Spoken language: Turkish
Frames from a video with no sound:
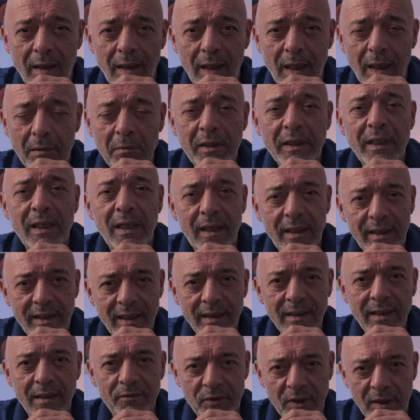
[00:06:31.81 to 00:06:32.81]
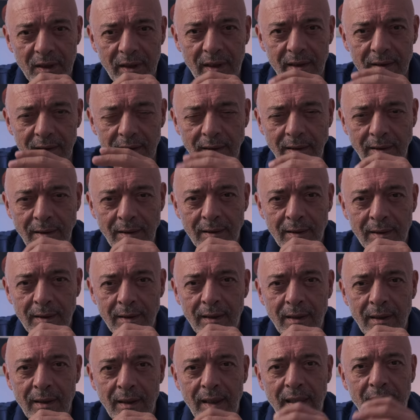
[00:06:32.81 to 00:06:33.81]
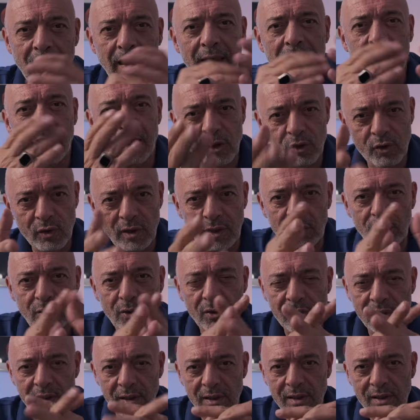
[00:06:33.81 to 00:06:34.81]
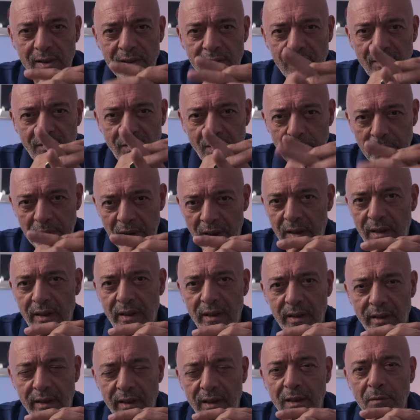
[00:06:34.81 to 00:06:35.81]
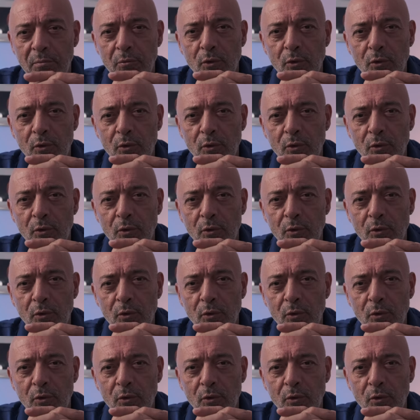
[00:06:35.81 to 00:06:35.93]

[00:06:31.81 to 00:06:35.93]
Ama ilerleyen haftalarda eğer arzu ediyorsanız ZV1 ile ilgili,